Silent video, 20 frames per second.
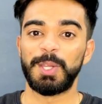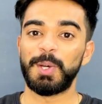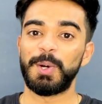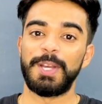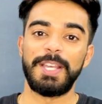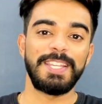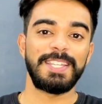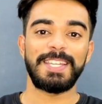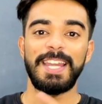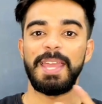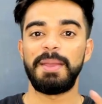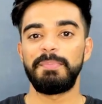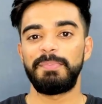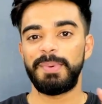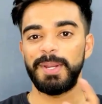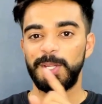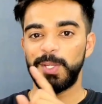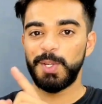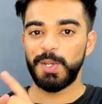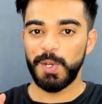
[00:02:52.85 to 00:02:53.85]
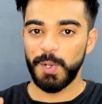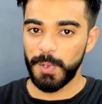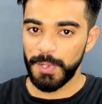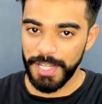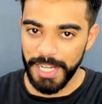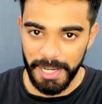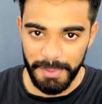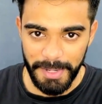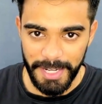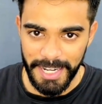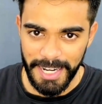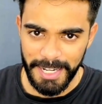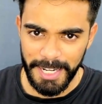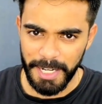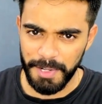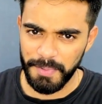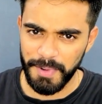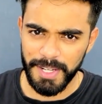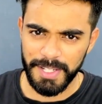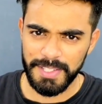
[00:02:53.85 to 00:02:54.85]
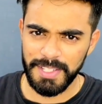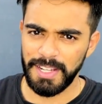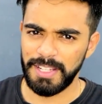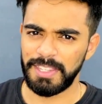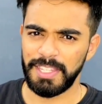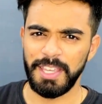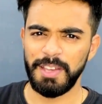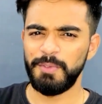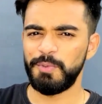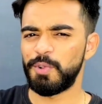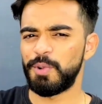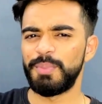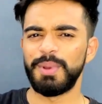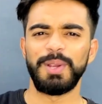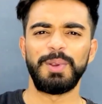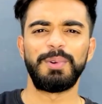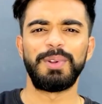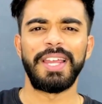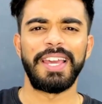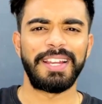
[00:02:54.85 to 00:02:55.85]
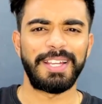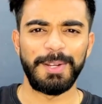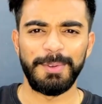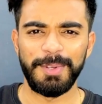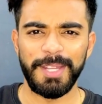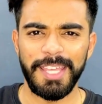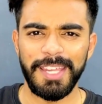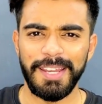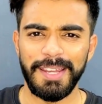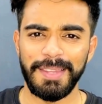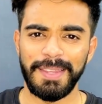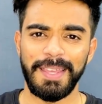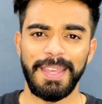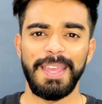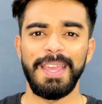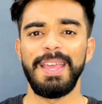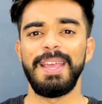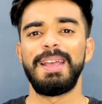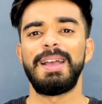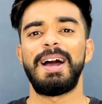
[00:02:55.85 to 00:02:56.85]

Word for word: तो इस टाइम पर जो सोशल मीडिया नेटवर्क्स रहते हैं वो बिल्कुल एक्टिव नहीं रहते